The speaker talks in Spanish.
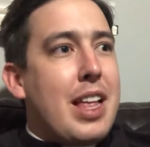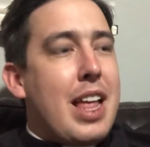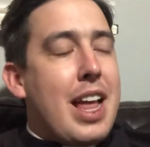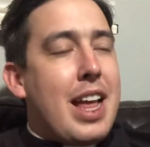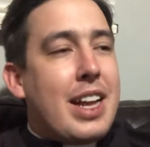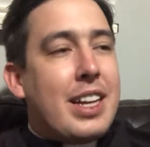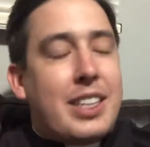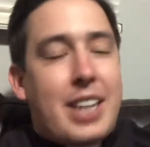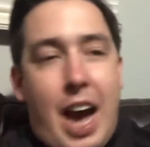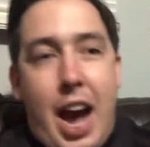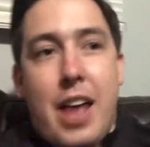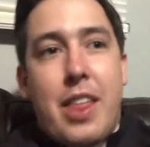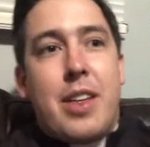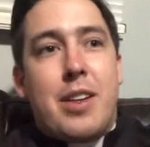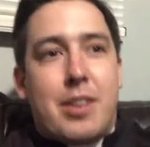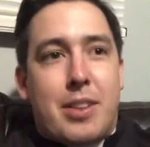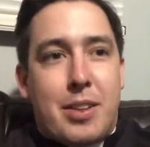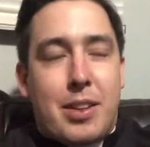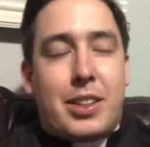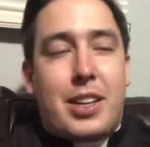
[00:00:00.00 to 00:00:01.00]
en
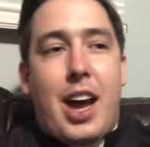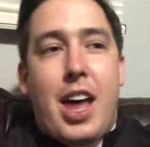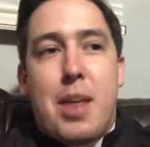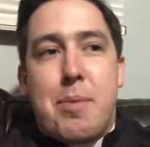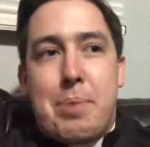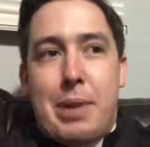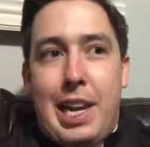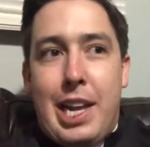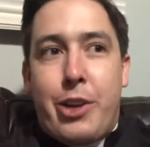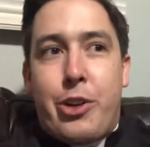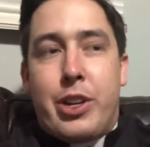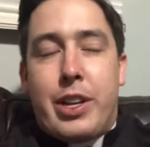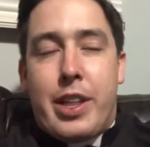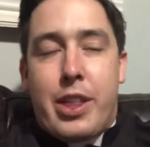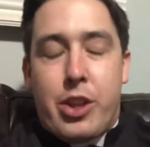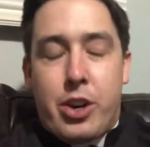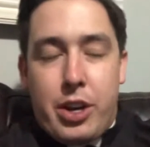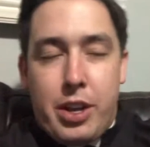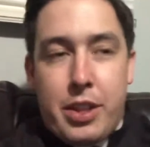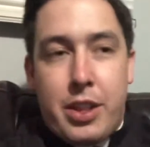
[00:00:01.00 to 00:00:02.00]
cada, película
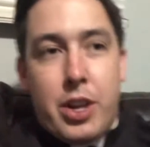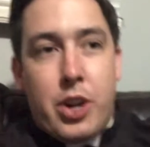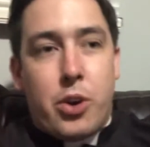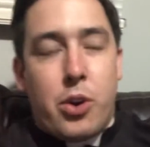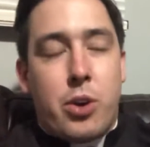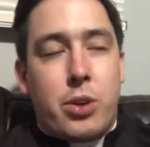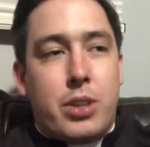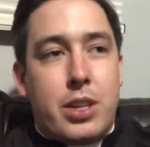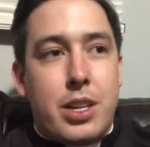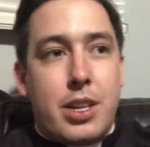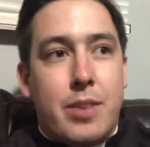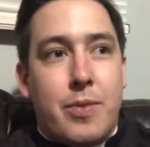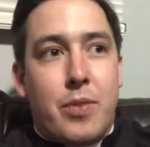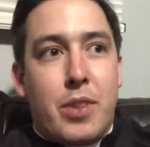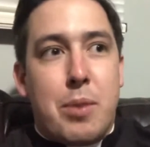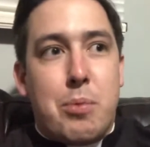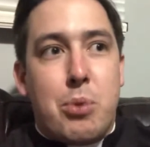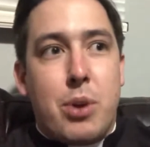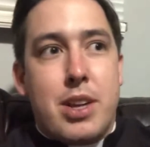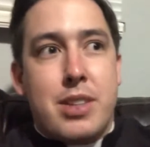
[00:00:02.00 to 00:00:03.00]
de, de Rocky,
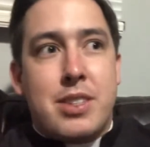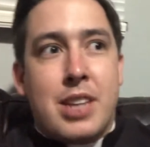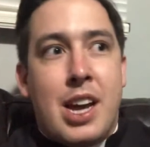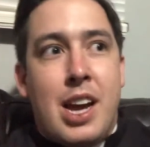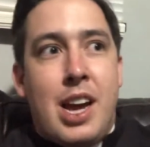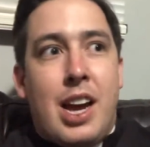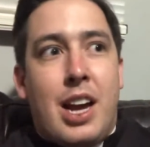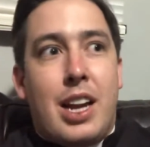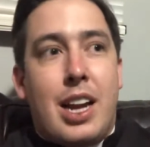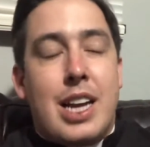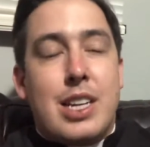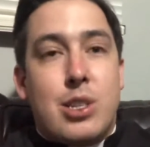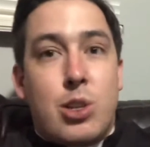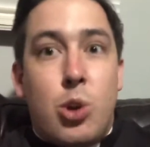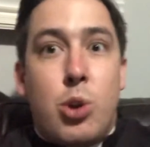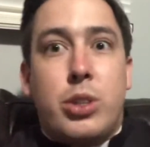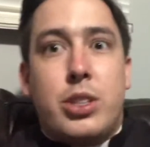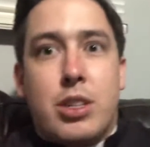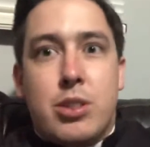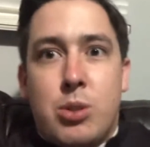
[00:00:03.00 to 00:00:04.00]
pues las
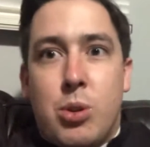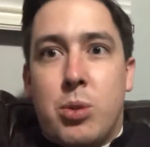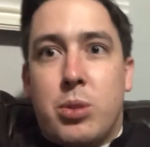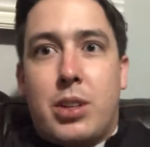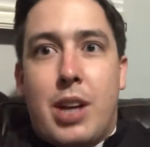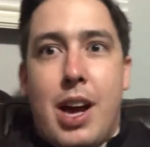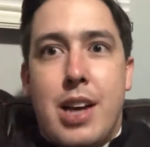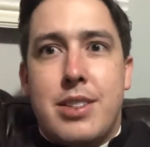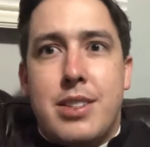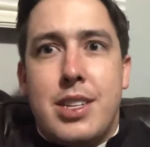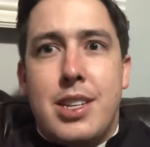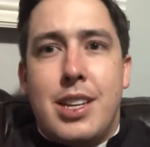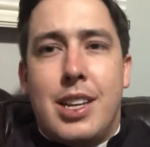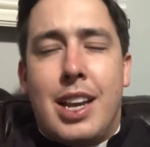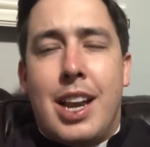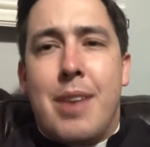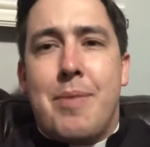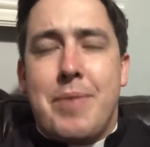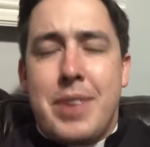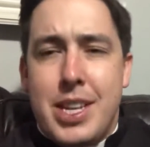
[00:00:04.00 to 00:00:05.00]
luchas son casi
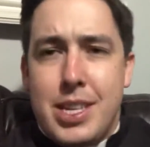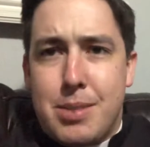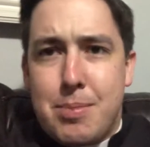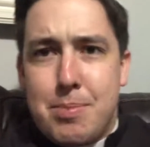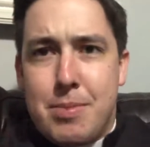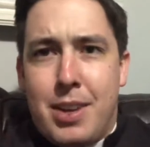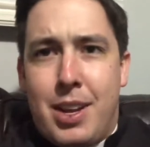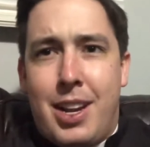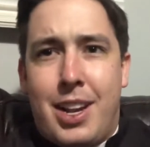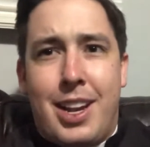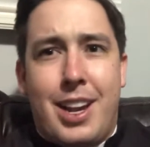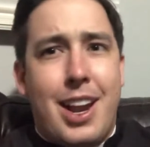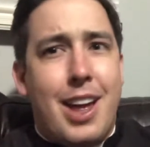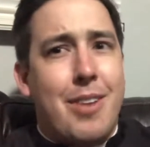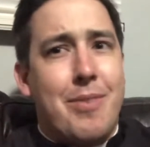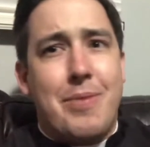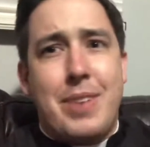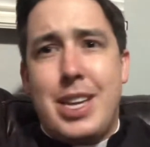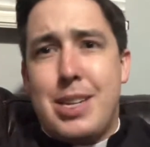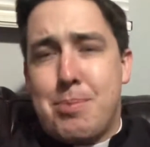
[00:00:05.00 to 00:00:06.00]
la misma, la
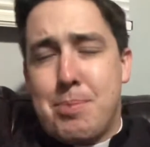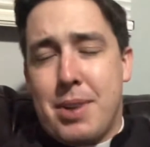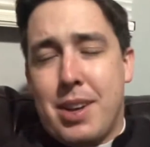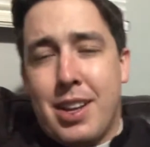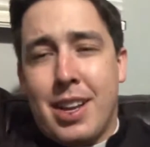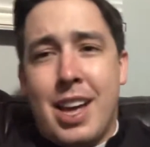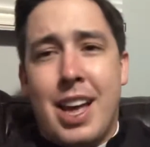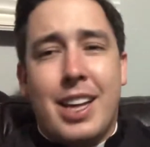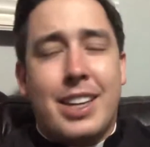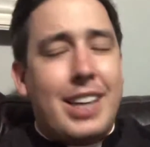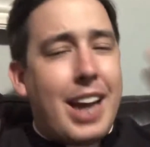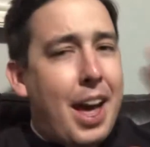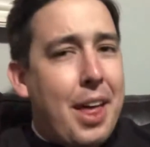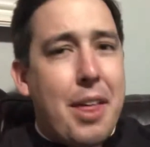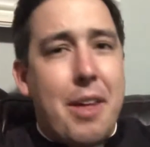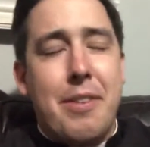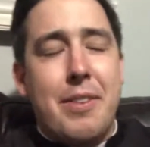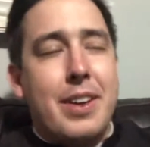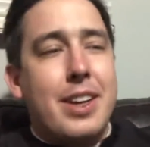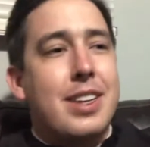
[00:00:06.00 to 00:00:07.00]
misma, cada
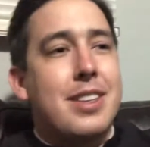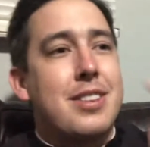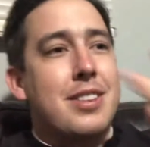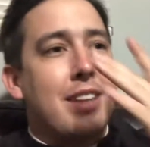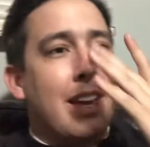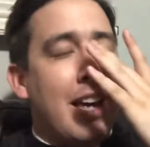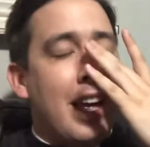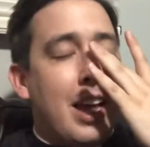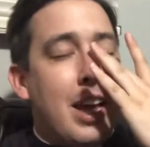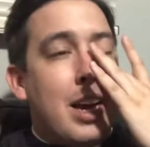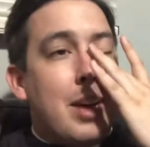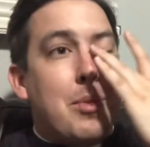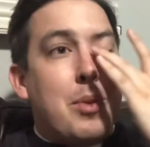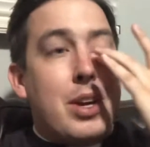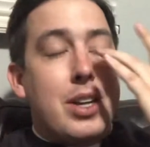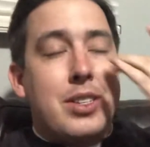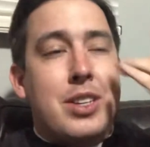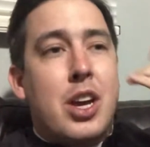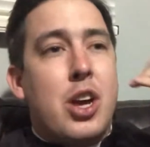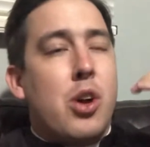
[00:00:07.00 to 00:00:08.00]
vez.
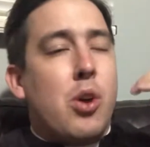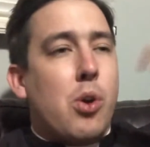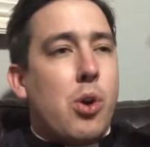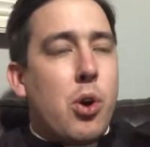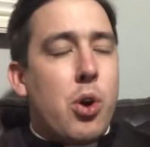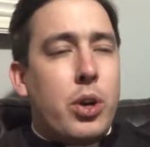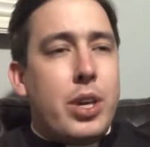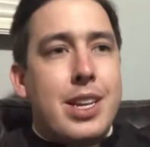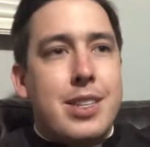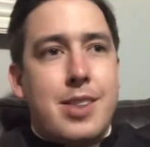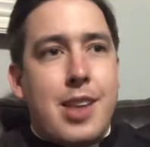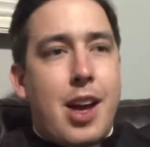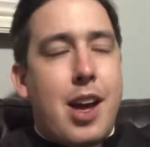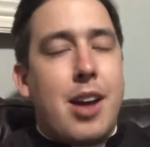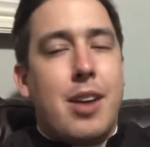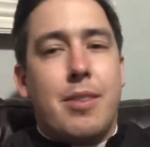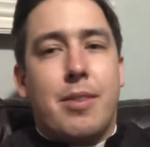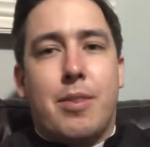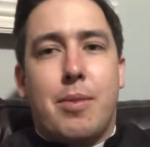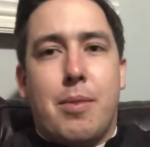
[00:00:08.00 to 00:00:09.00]
Pues Rocky
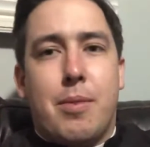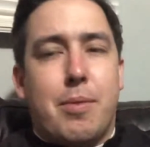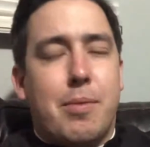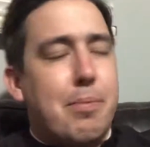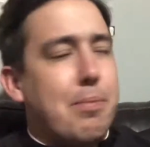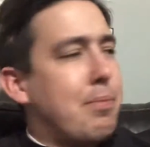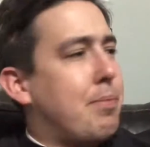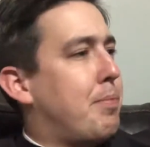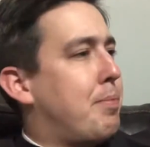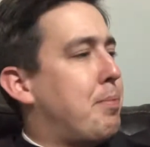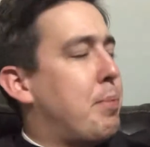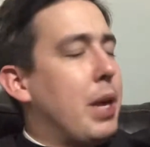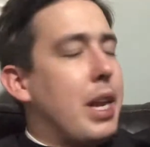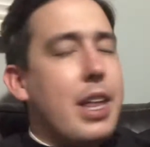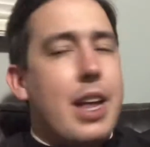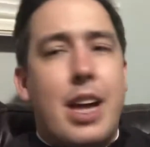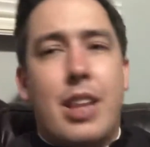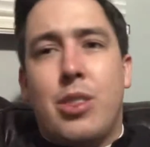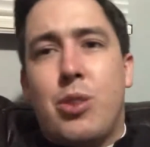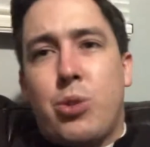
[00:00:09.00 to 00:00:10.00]
está
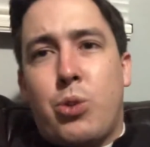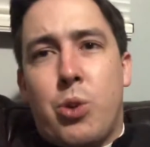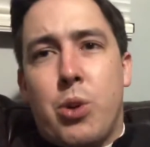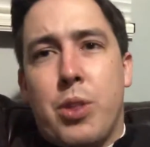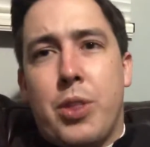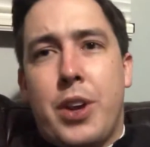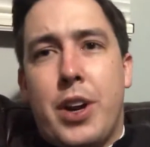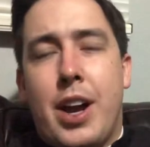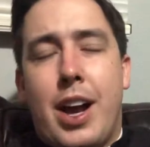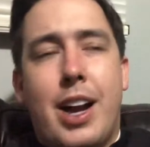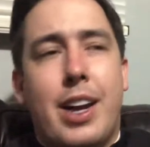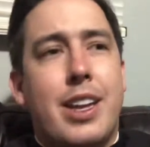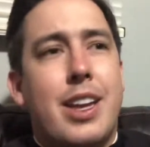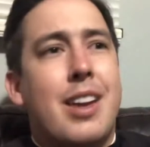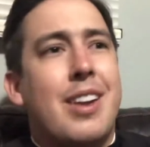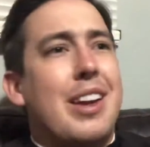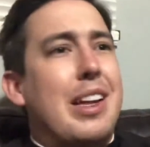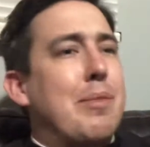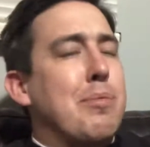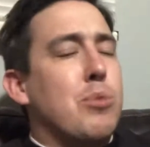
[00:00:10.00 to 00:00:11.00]
peleando contra
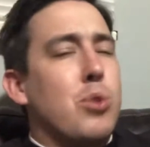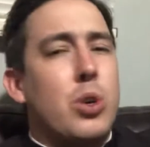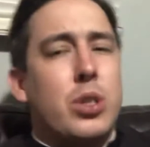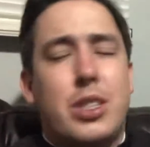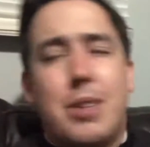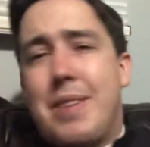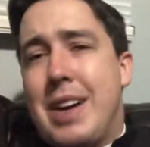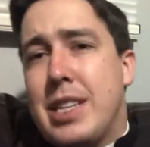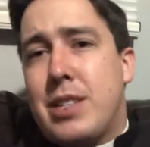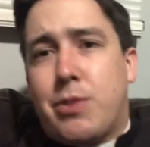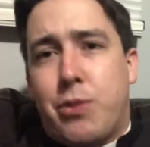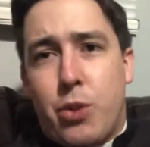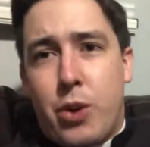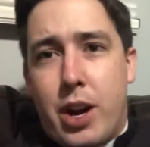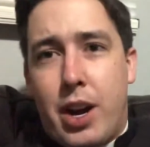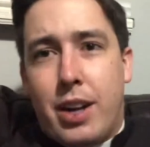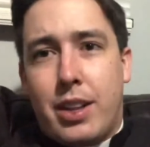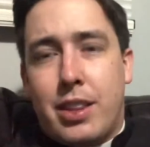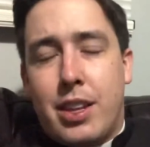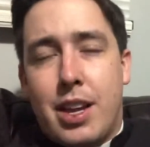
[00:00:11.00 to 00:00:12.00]
alguien mucho más
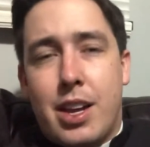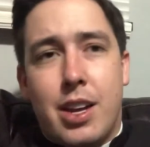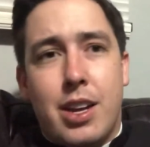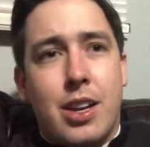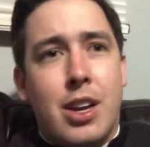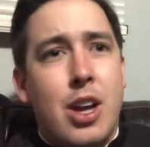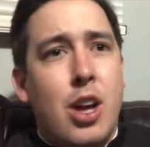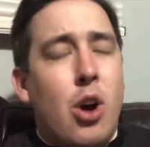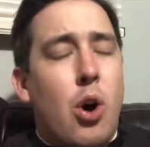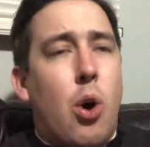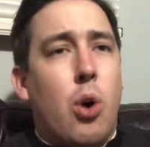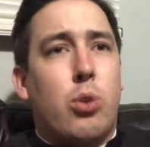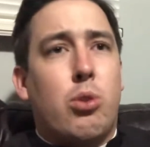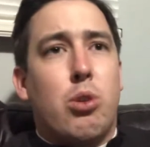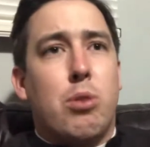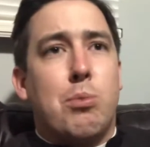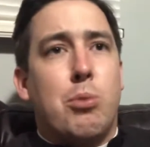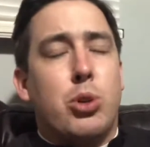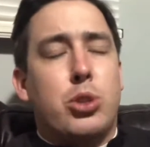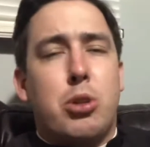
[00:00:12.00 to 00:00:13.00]
fuerte o
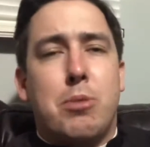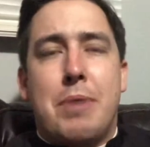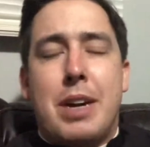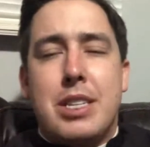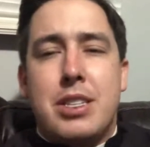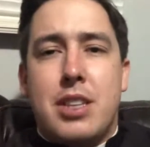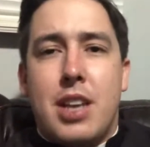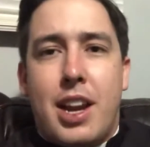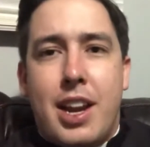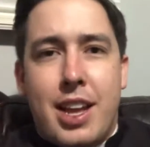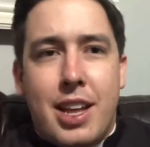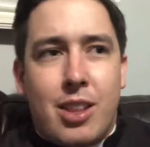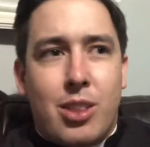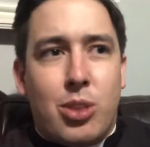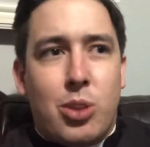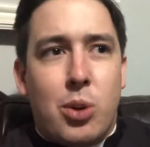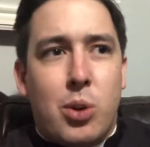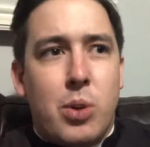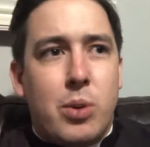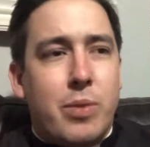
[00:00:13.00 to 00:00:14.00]
con mucho más
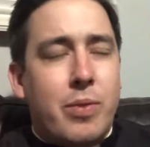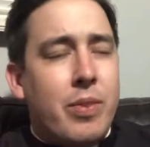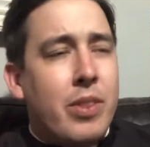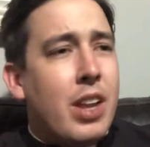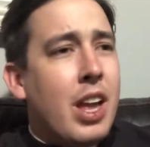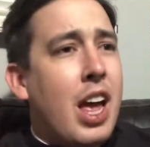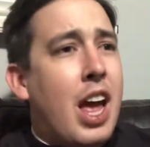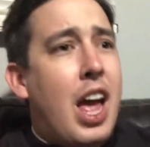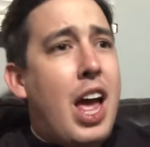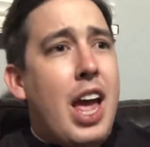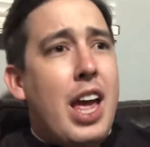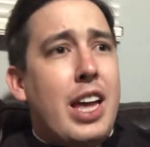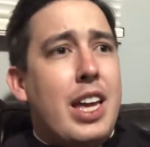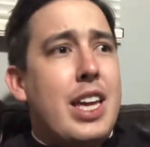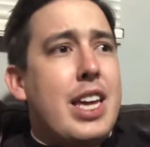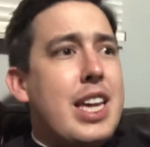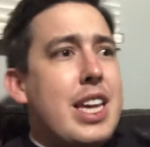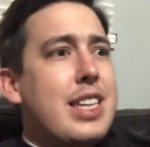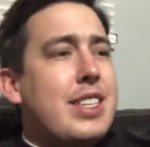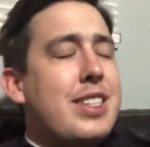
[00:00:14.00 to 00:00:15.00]
talento
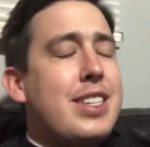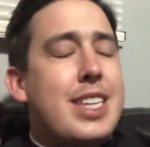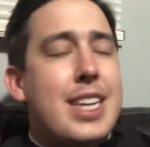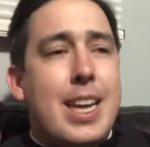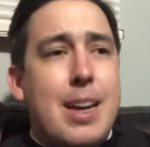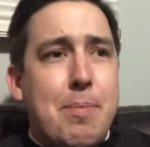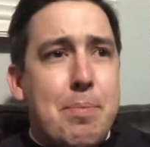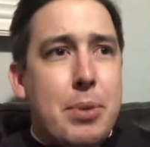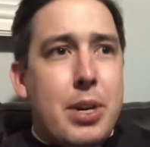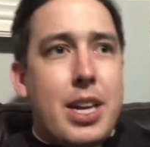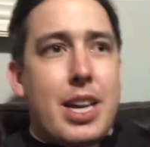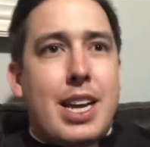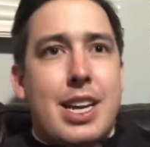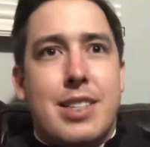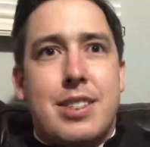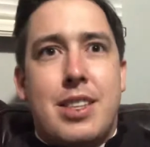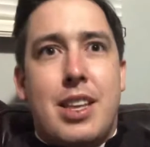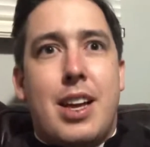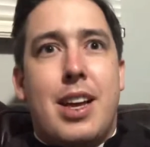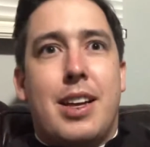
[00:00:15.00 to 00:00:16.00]
y siempre
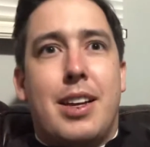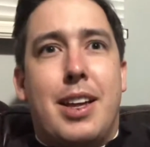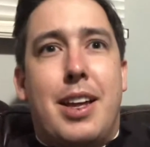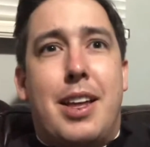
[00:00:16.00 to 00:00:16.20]
está,